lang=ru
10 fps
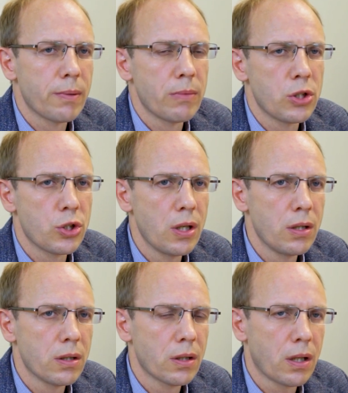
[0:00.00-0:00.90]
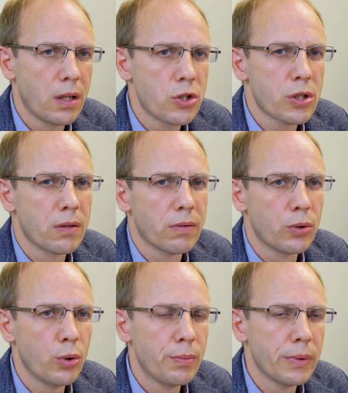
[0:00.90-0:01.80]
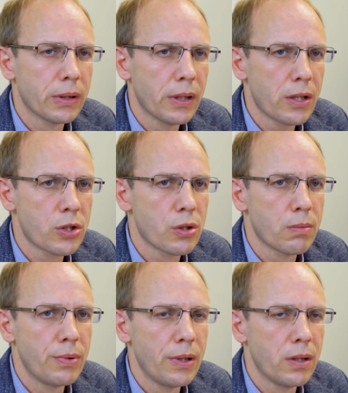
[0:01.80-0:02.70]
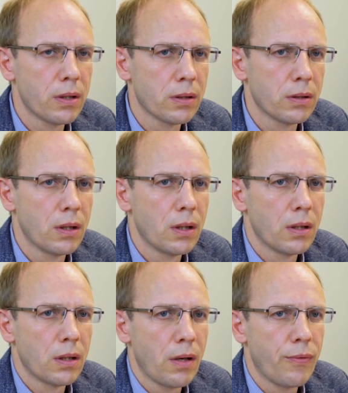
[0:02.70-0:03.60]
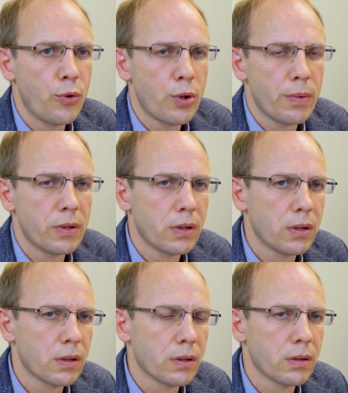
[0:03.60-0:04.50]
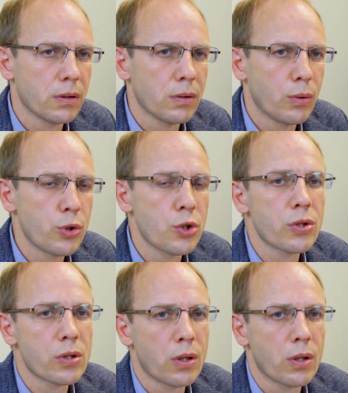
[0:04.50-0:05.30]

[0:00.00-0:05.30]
помещения архаического дома также были оформлены очень